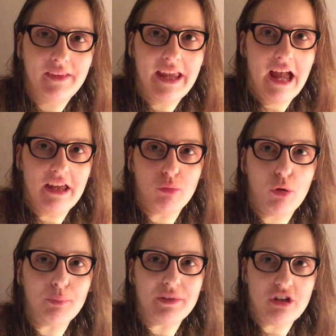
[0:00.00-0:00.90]
ja, ich
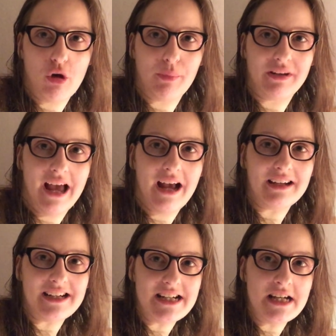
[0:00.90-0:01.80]
wollte mich noch
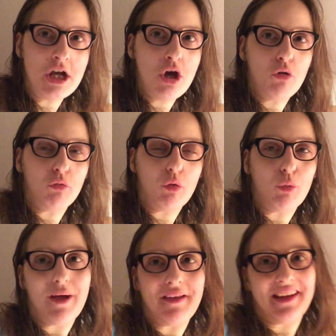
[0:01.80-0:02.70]
bedanken für
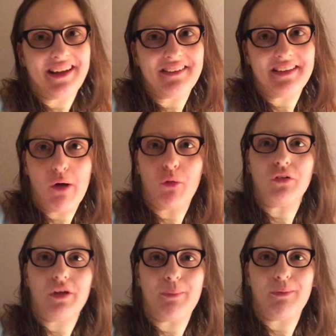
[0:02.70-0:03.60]
über
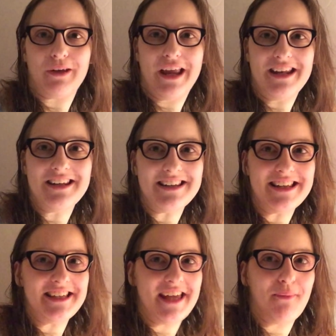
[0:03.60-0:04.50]
6000 Abonnenten.
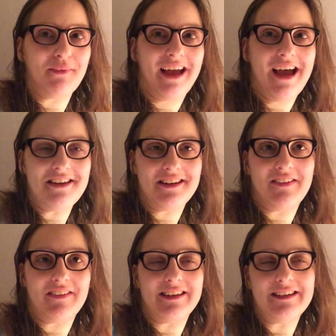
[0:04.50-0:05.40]
Ich habe es gerade
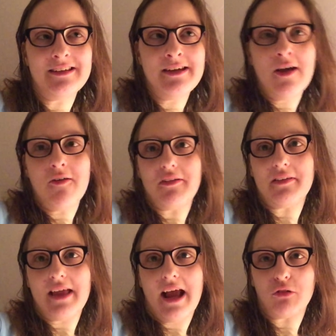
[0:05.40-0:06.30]
gesehen. Wir
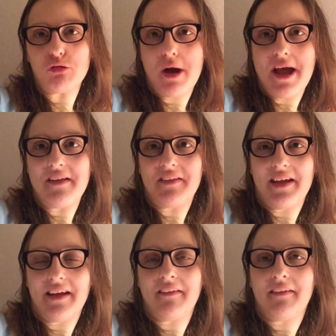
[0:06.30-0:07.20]
sind aktuell
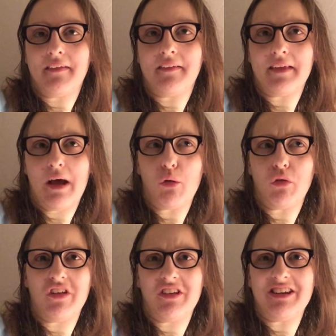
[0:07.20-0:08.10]

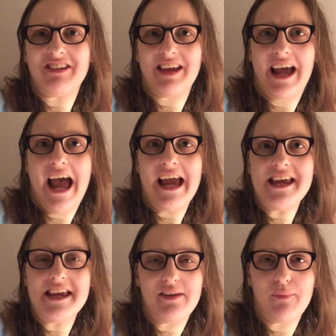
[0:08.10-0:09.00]

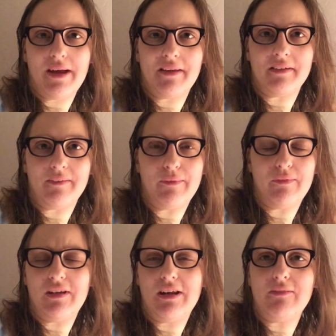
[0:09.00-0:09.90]
6003. Ich weiß nicht, wie
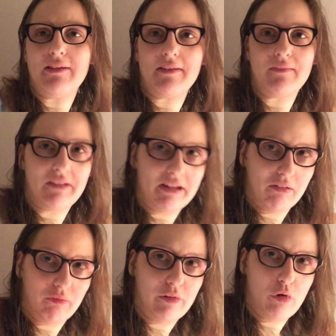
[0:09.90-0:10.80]
viele wir sind, wenn
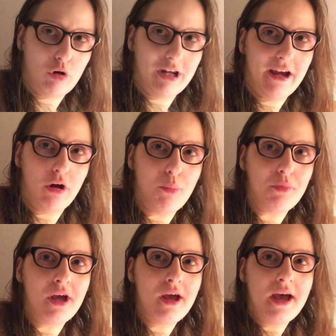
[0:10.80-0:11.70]
das Video online kommt.
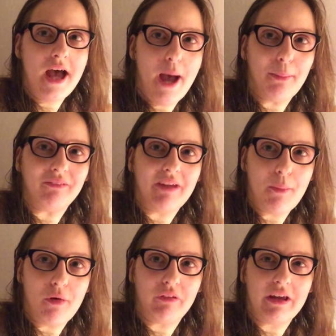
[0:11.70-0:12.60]
Aber wir
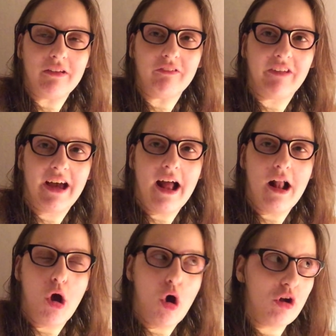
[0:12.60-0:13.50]
haben auf jeden
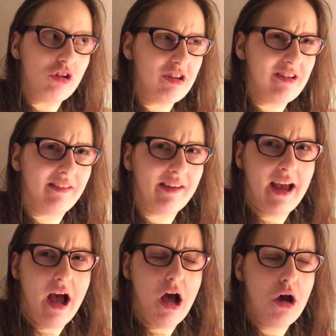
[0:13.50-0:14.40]
Fall, heute ist
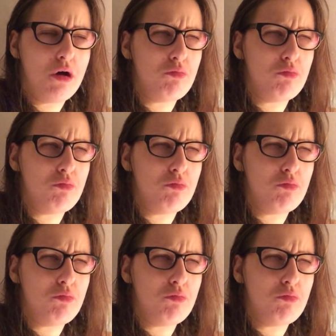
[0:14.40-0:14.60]
der